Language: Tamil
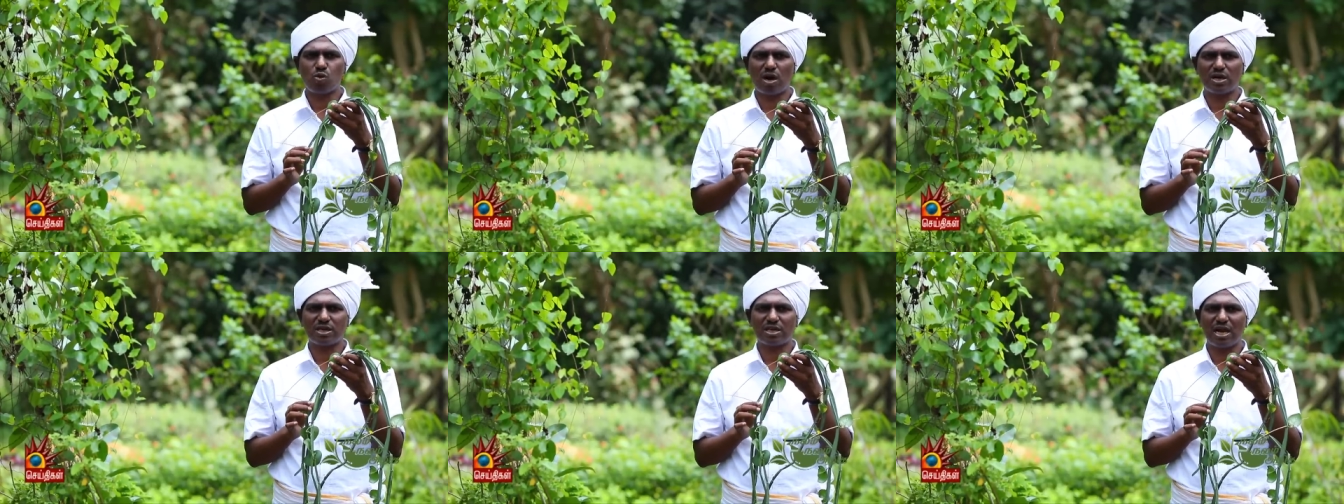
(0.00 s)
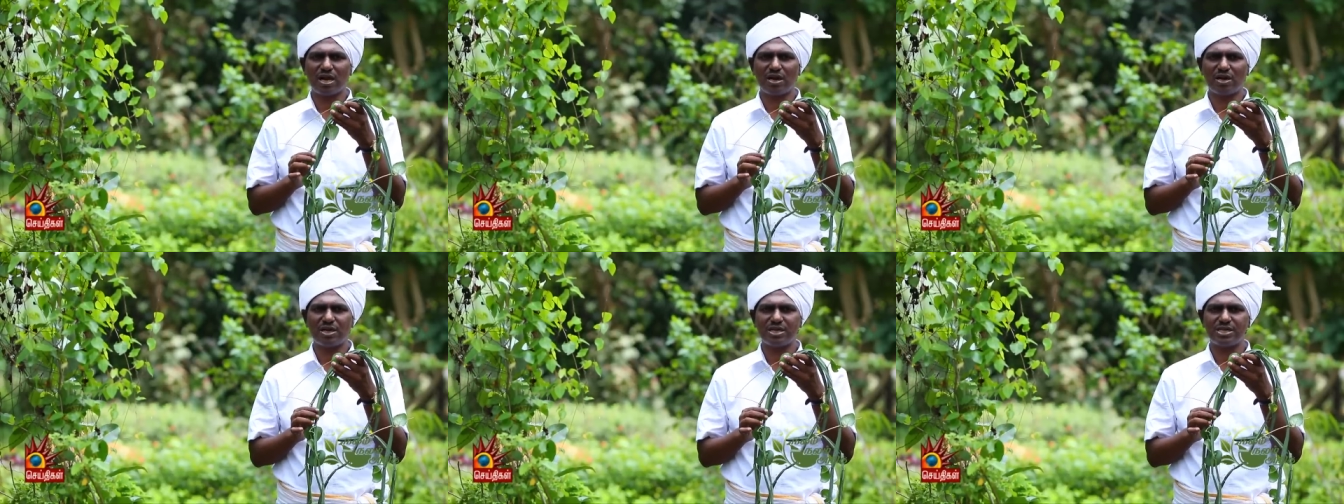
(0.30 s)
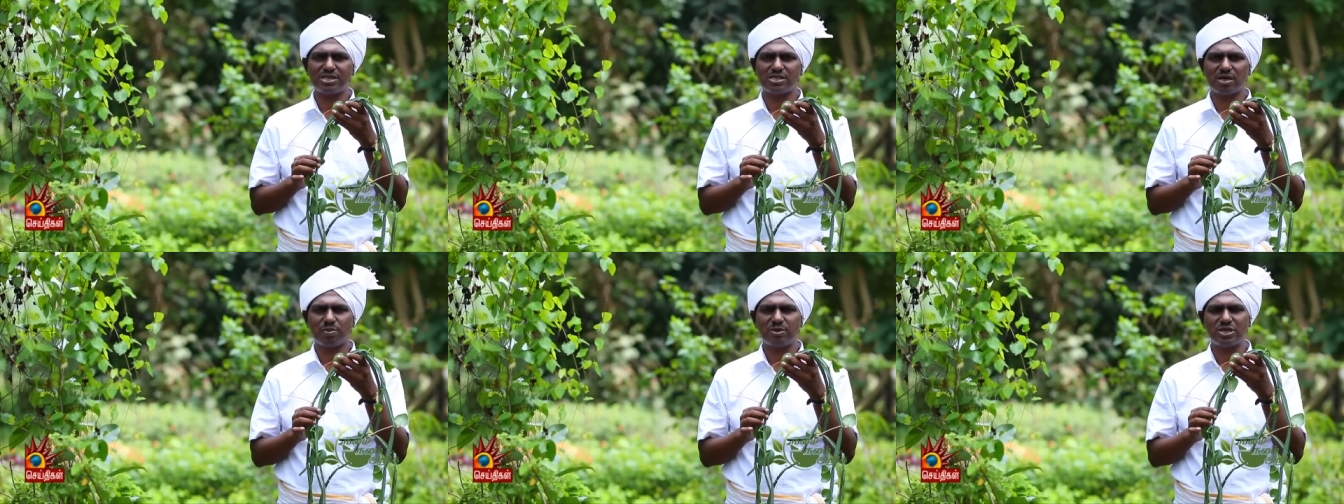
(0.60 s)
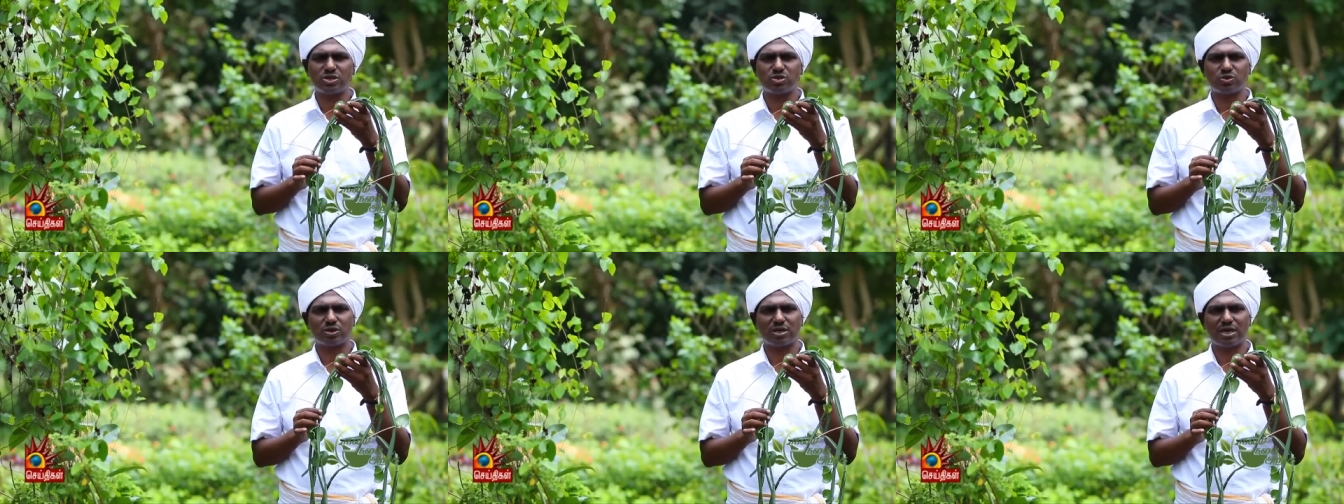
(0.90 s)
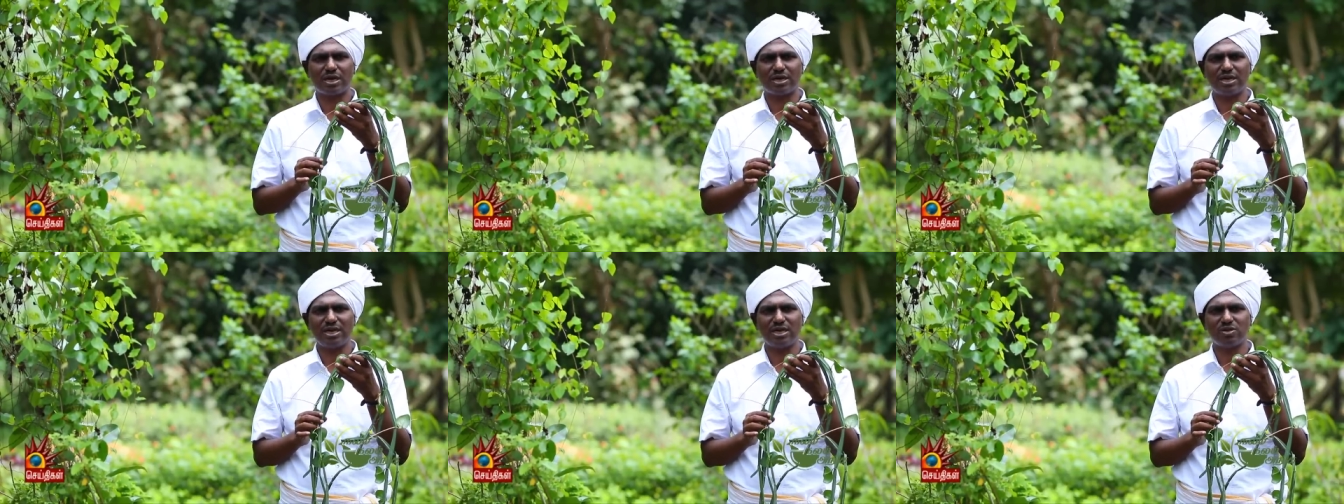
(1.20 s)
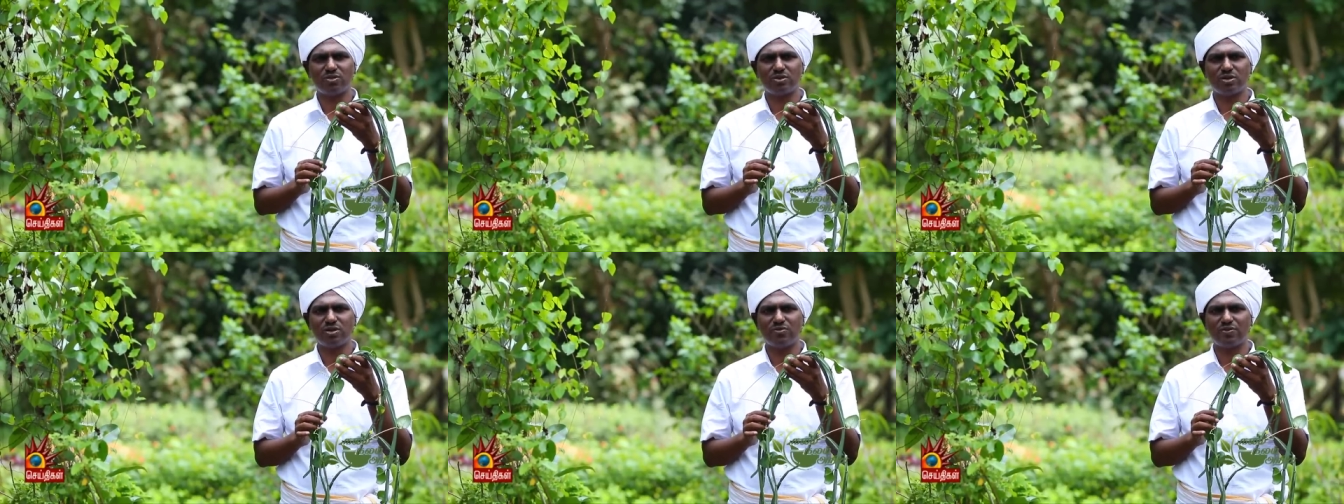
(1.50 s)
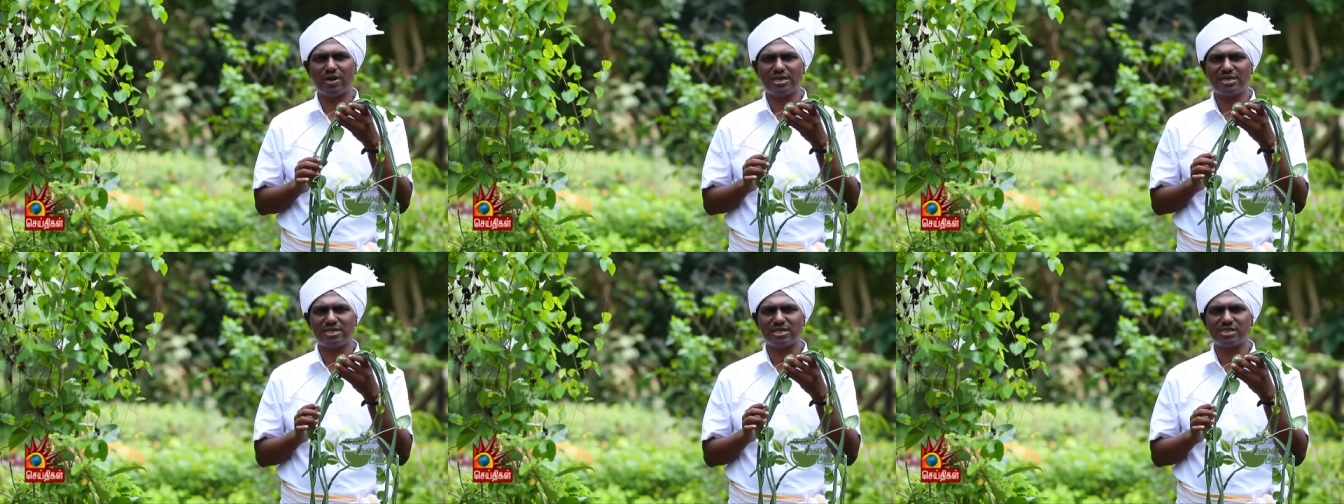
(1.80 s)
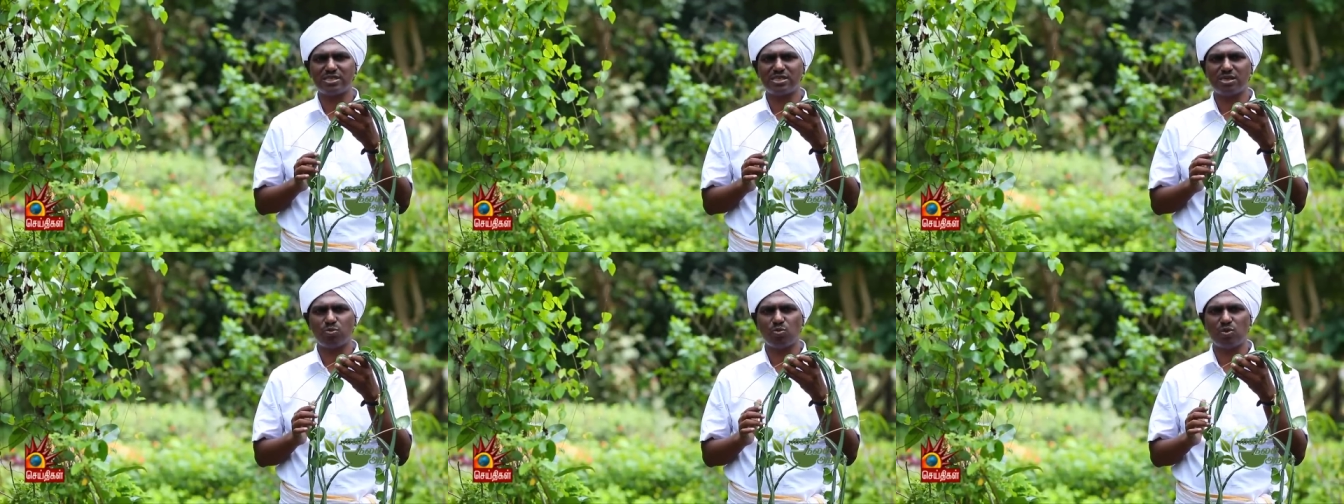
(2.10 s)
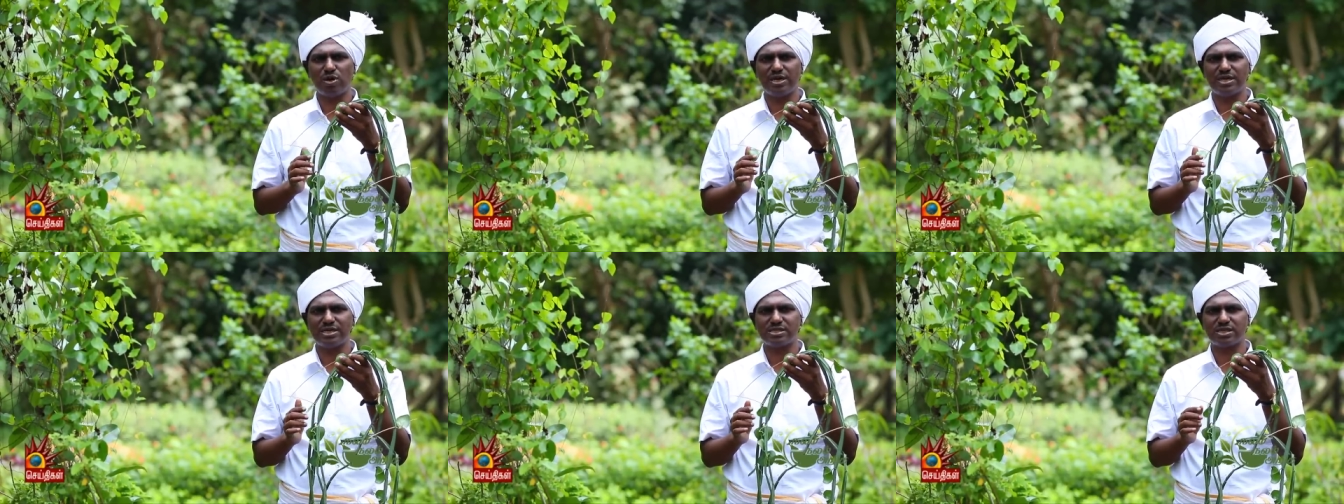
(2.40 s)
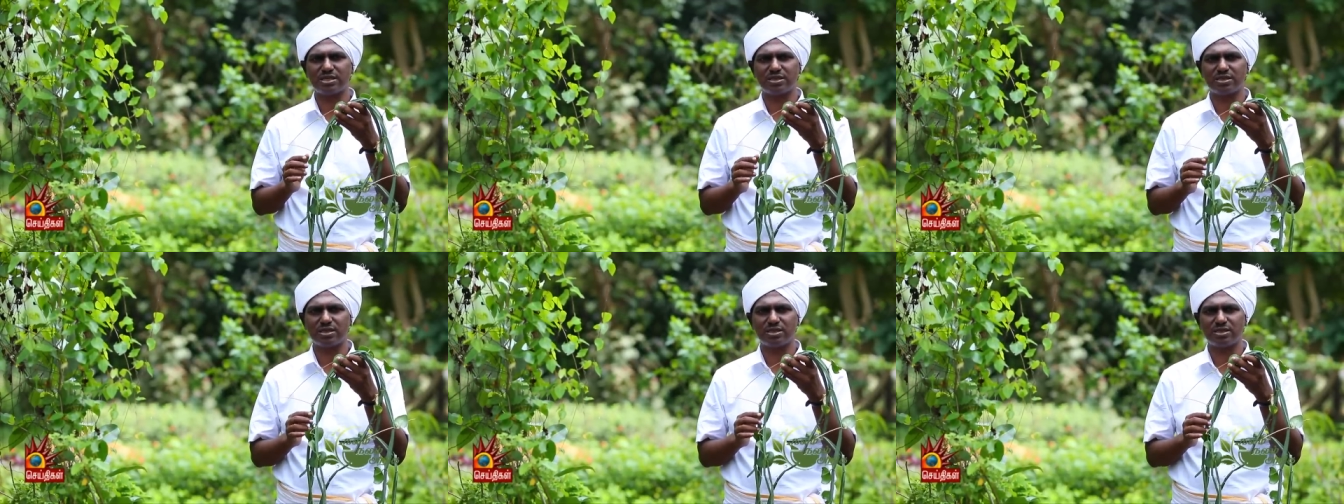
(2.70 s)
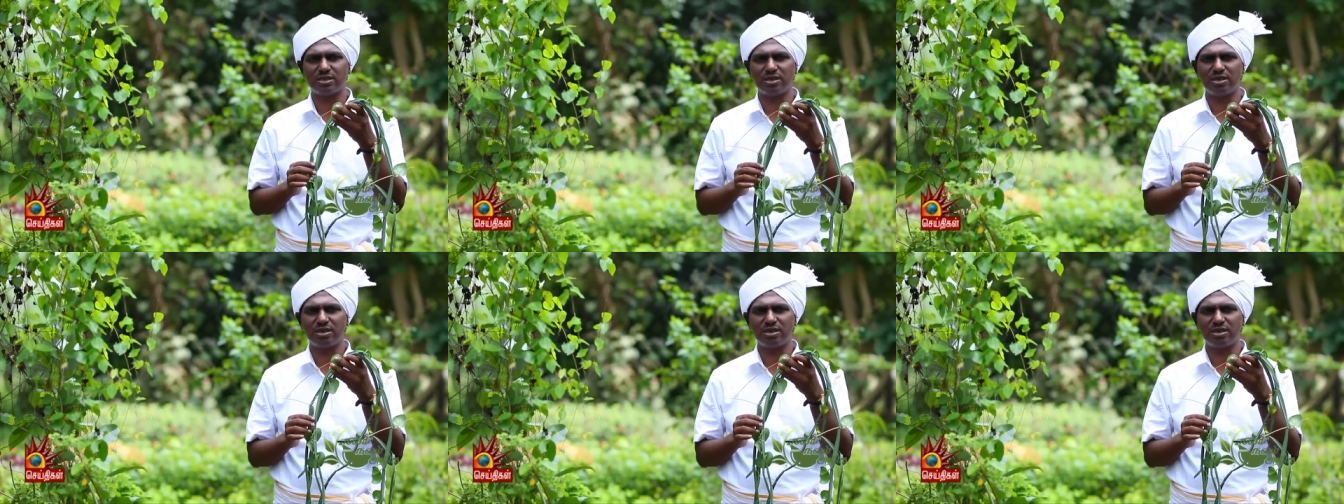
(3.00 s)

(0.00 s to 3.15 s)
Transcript: குவாட்ராங்குலரிஸ் அப்படின்னு சொல்கிறாங்க இது வந்து வைட்டேசிய மூலிகையை சேர்ந்தது